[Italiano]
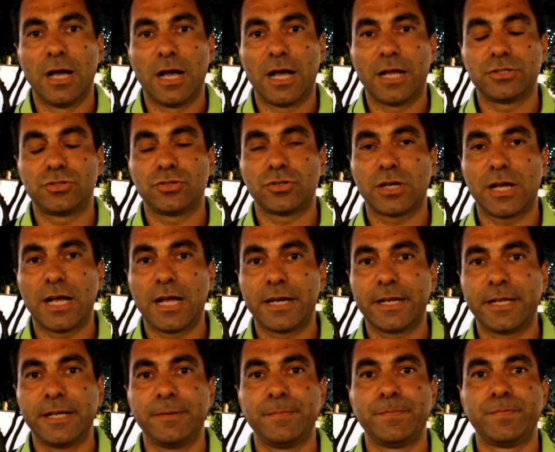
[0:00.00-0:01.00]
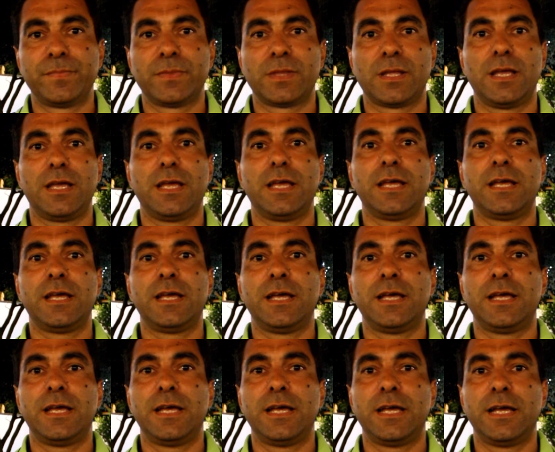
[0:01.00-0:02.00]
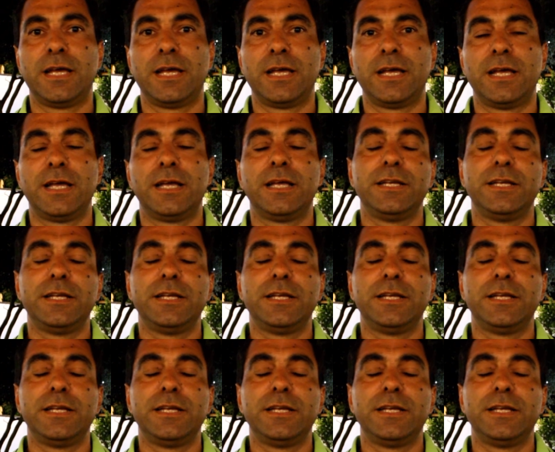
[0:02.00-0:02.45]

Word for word: a giocare eh,